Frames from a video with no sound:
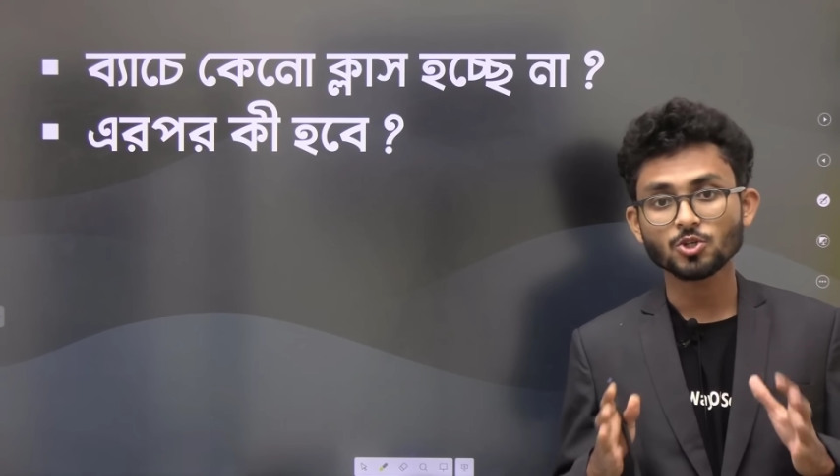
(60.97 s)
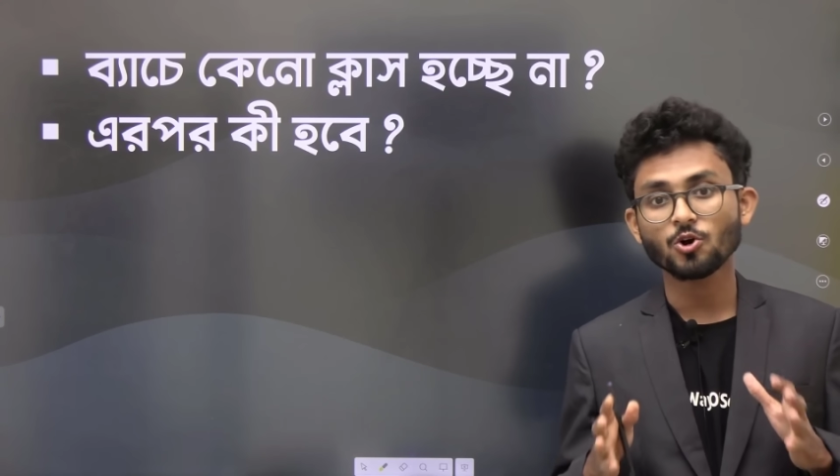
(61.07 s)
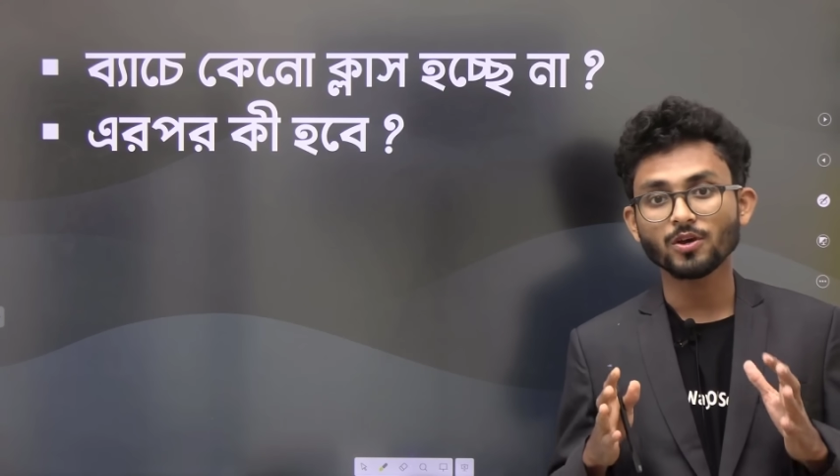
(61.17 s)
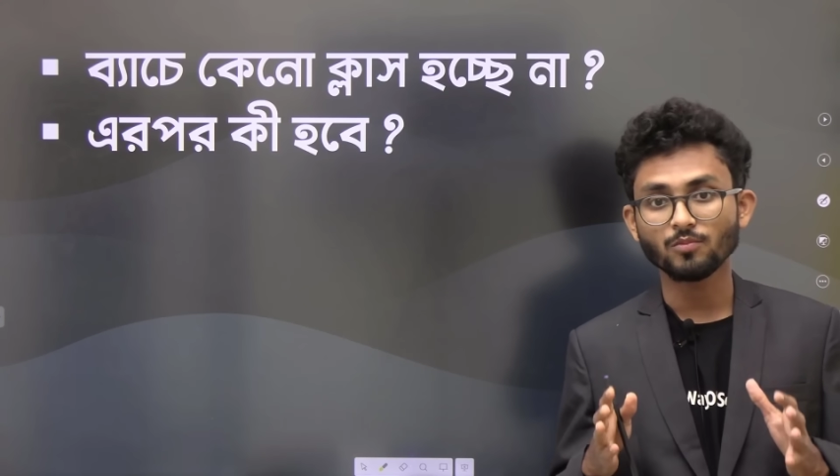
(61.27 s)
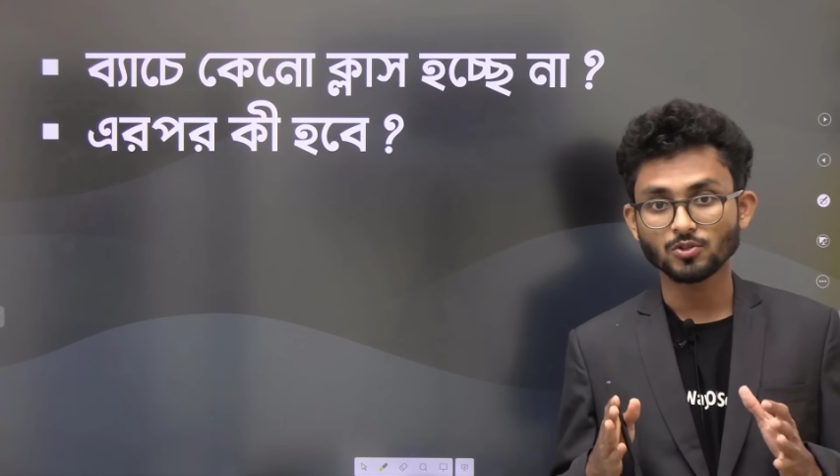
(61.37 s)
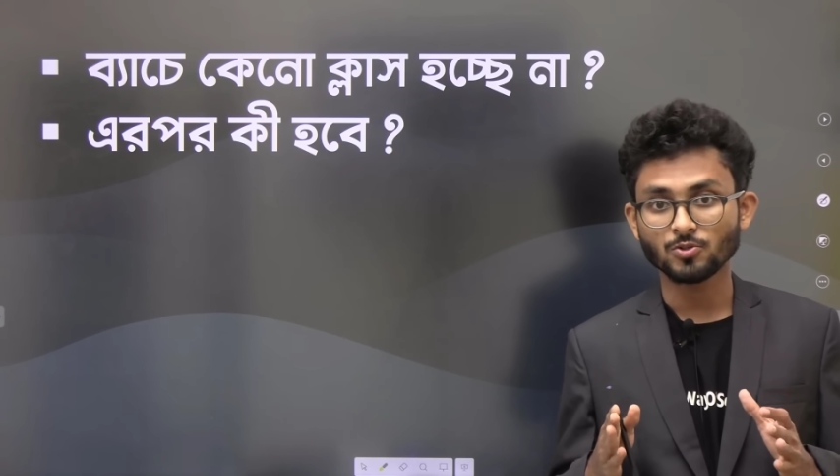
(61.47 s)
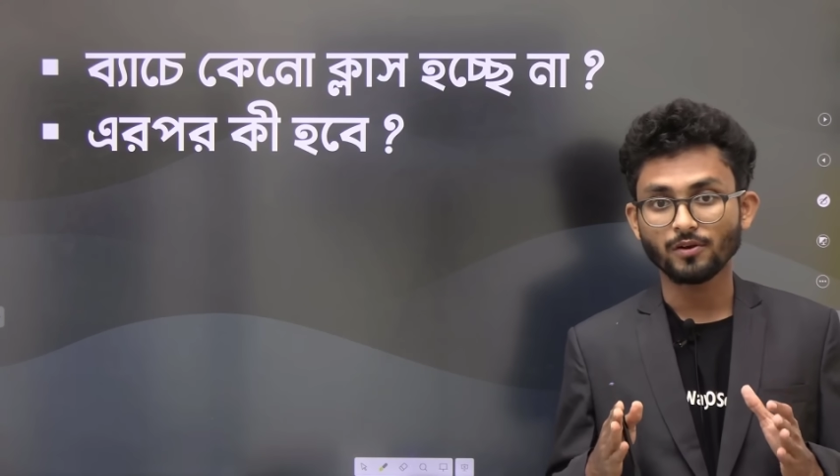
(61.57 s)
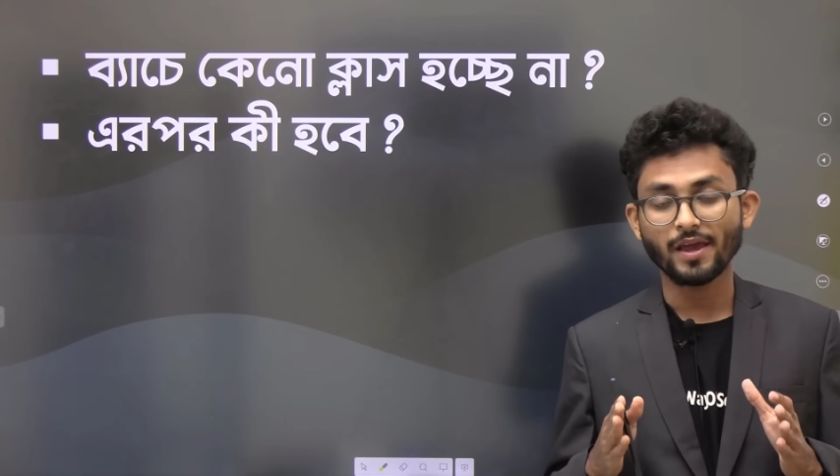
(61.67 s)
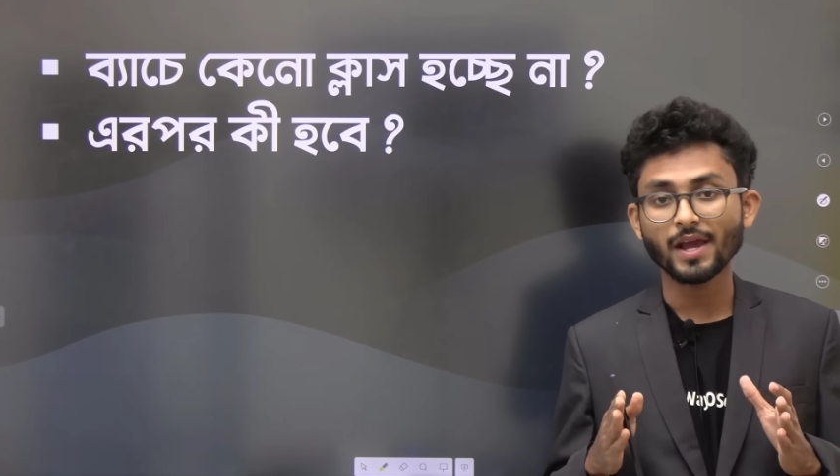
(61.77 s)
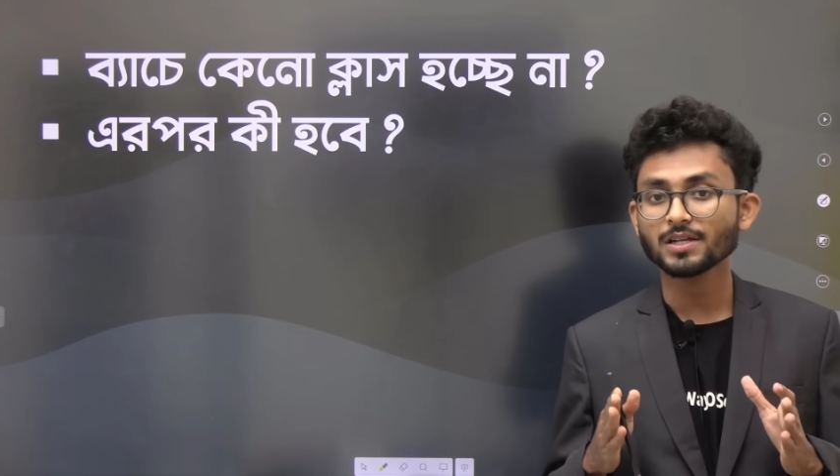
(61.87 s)
ছয় বছর
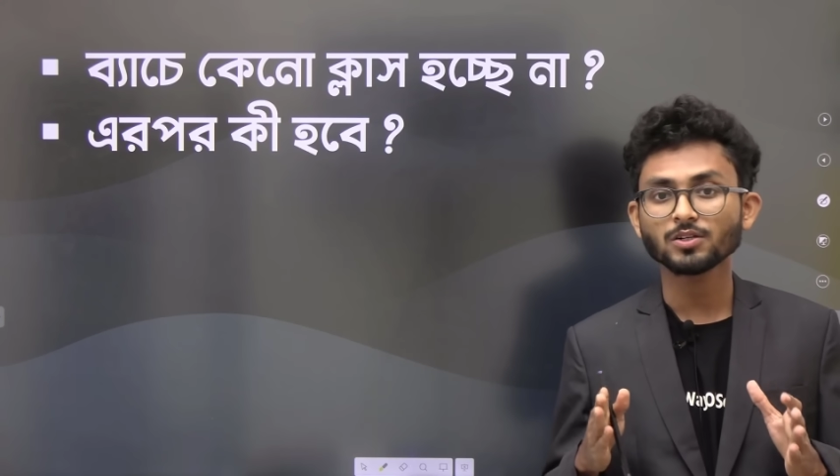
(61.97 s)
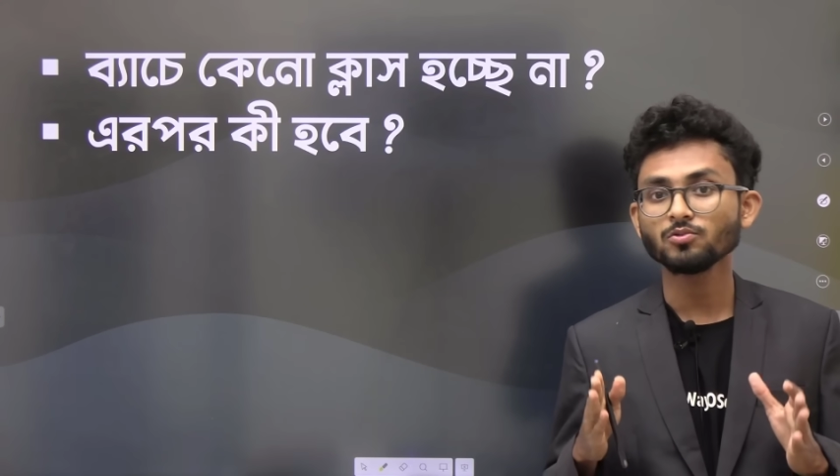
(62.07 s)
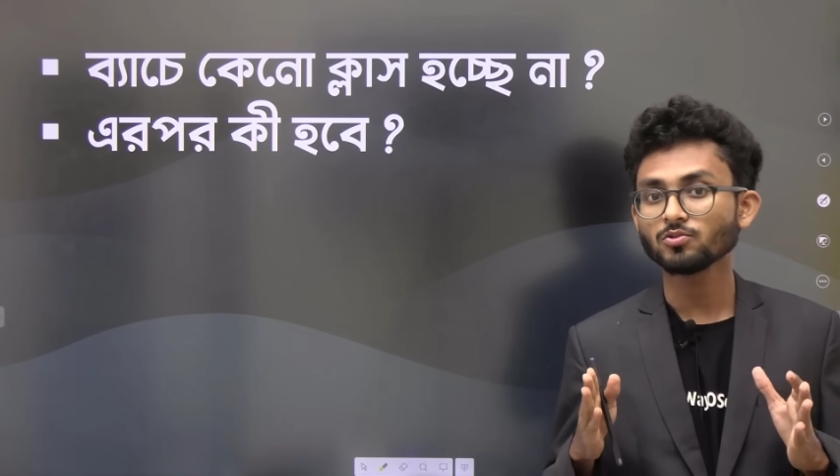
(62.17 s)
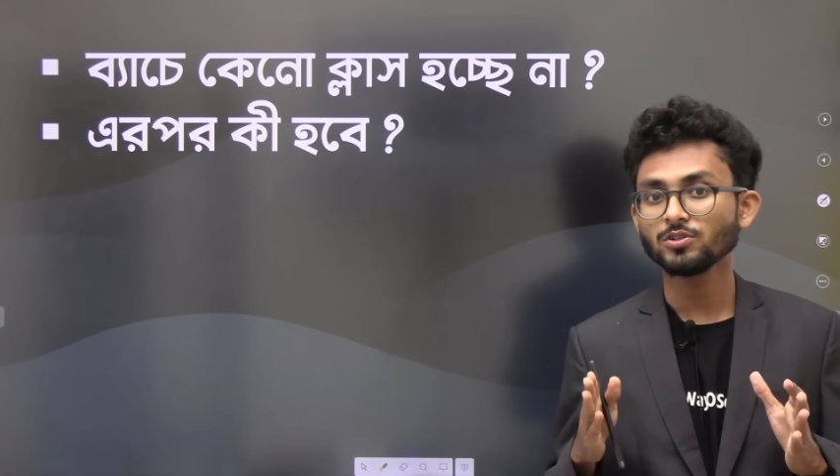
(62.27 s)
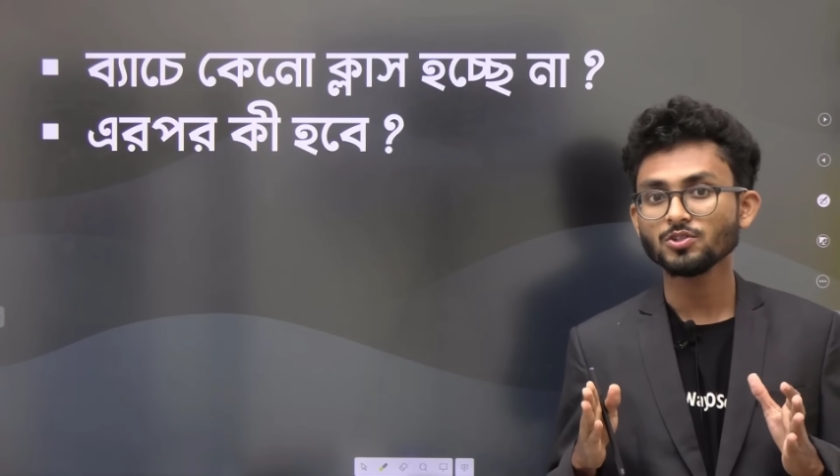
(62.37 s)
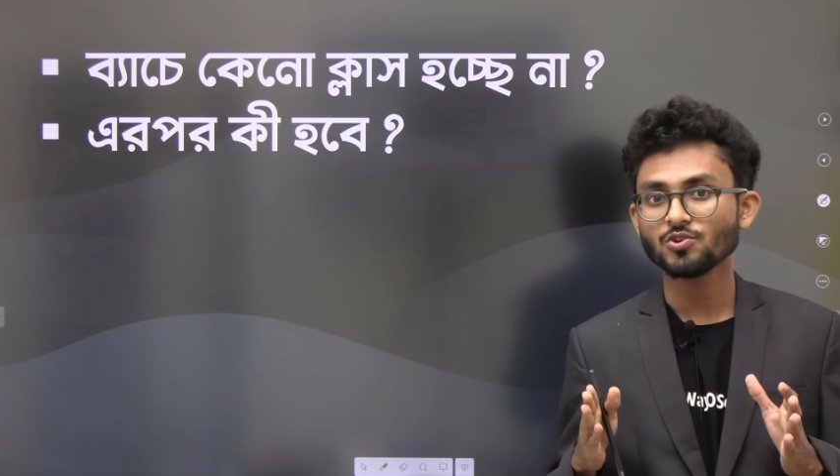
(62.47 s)
একটা দুটো দিন